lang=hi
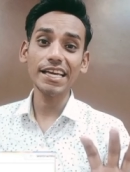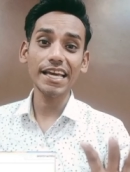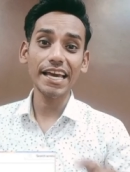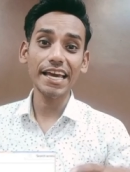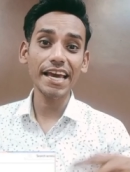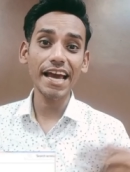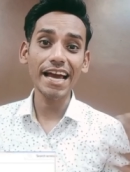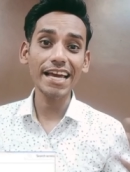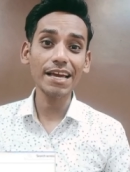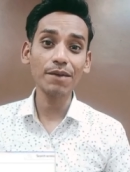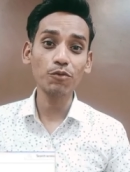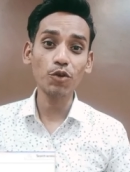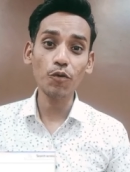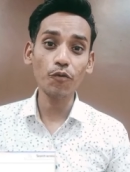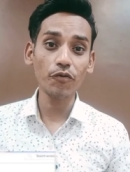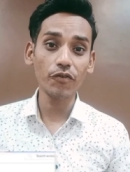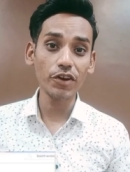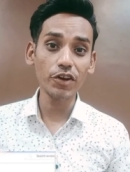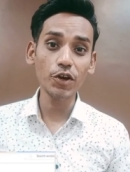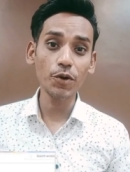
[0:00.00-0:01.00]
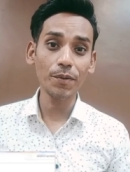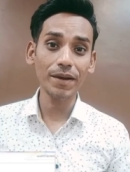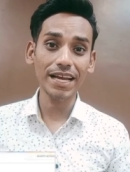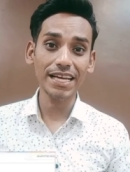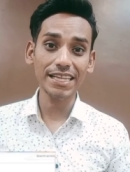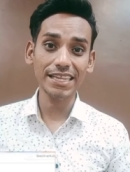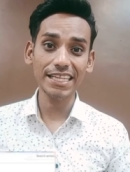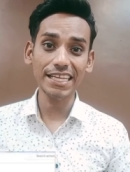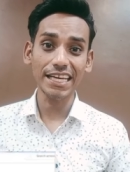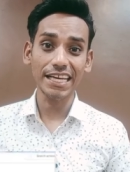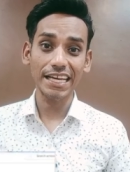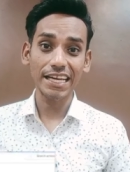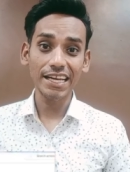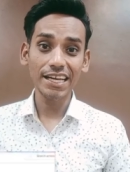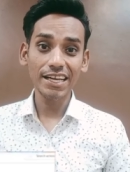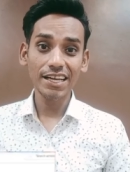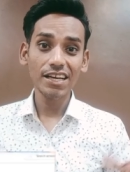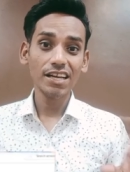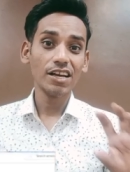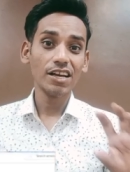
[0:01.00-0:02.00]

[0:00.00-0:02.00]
कि ए हम लोग वीडियो बनाते हैं